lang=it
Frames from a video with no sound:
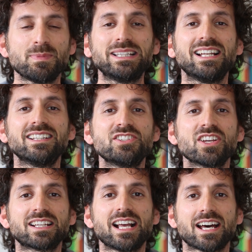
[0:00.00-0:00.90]
Smettila di
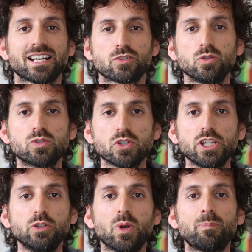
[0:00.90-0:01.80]
cercare
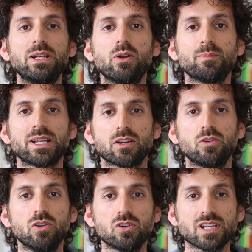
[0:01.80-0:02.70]
soluzioni in una pillola
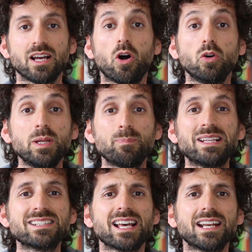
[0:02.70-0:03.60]
miracolosa o di
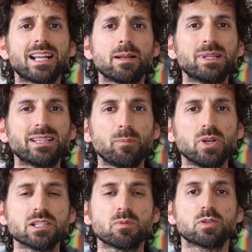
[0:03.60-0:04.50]
pensare che il
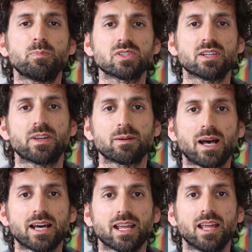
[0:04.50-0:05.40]
metabolismo si possa
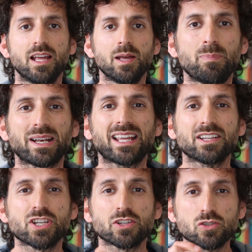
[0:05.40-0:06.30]
fermare,
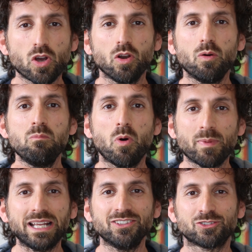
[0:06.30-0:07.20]
perché c'è solo un
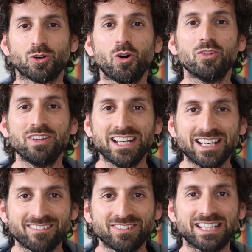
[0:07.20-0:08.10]
momento
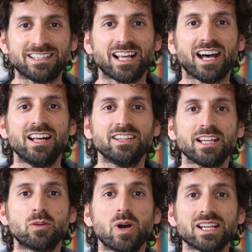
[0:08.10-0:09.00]
nella vita
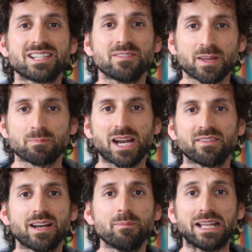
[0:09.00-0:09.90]
nel quale si
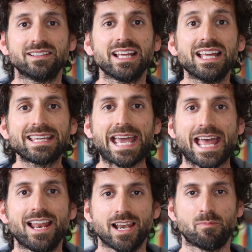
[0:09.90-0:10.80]
fermerà veramente, che
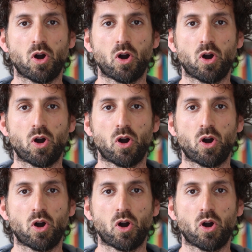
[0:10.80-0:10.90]
è la